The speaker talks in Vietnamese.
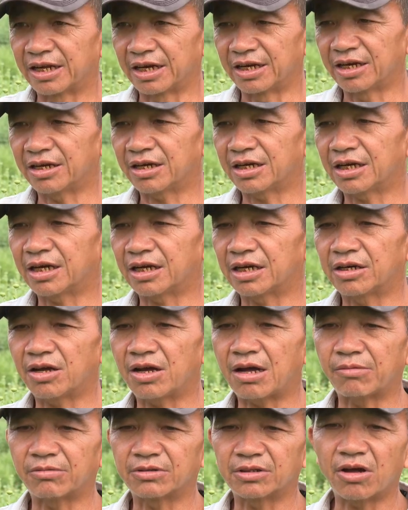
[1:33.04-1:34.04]
thì nó
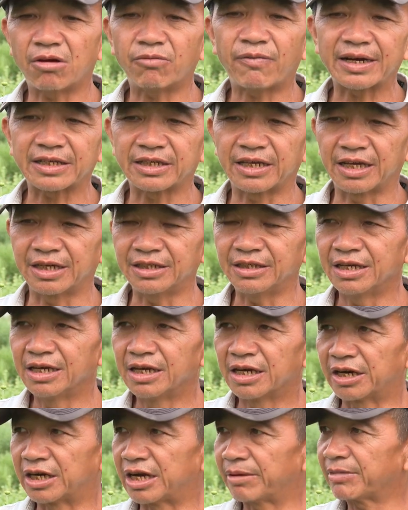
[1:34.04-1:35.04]
nó không nó không phát triển
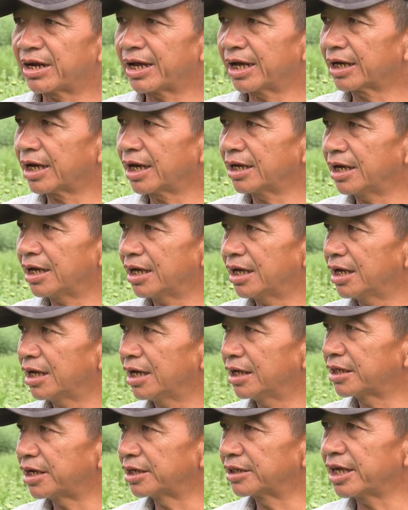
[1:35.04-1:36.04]
năm nay cái
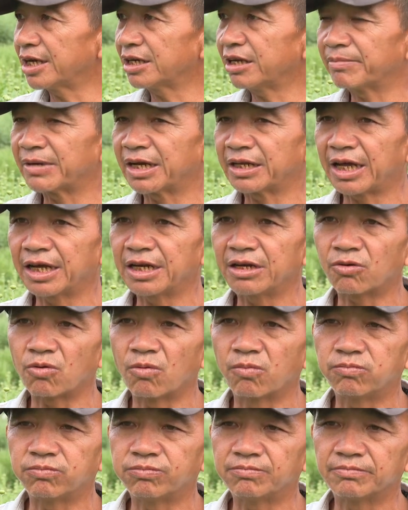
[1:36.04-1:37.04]
thời tiết năm nay thấy nó
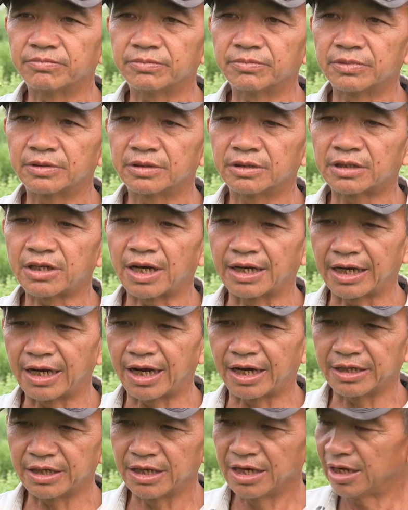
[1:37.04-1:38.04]
cũng thuận
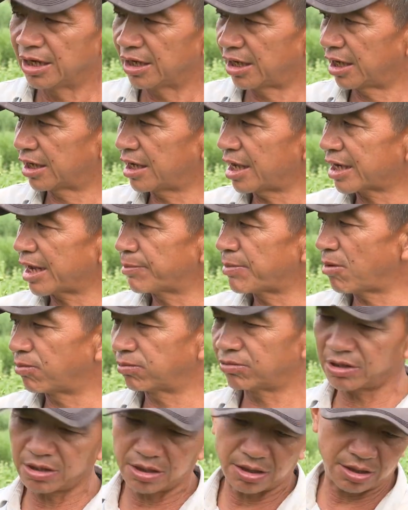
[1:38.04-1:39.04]
lợi thì cái cây
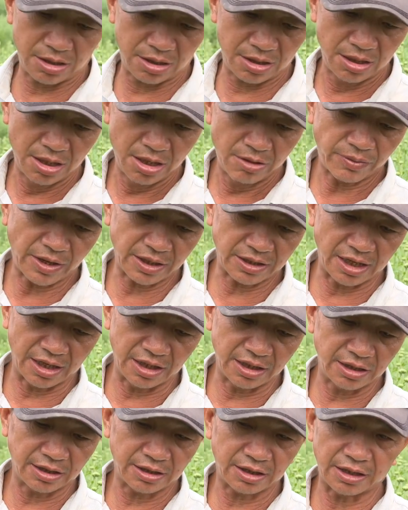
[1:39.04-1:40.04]
bông nó phát
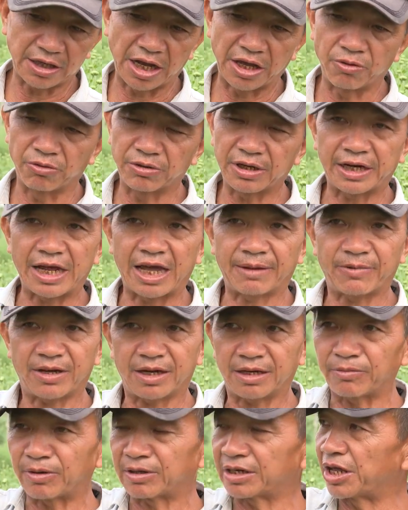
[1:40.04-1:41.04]
triển đều và đẹp
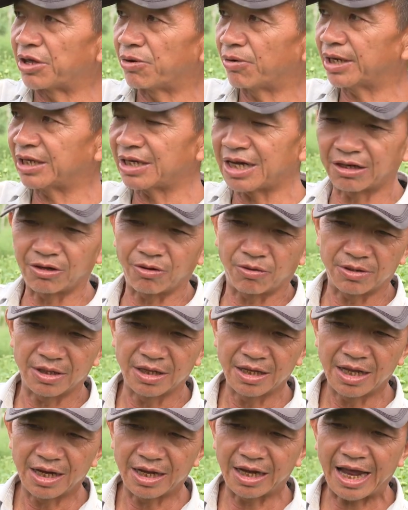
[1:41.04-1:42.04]
mà đều hết trơn luôn
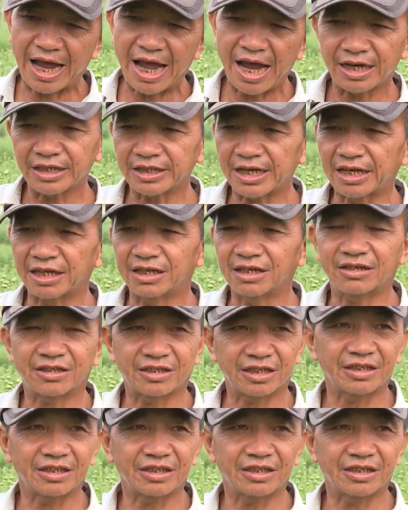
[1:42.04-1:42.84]
lá xanh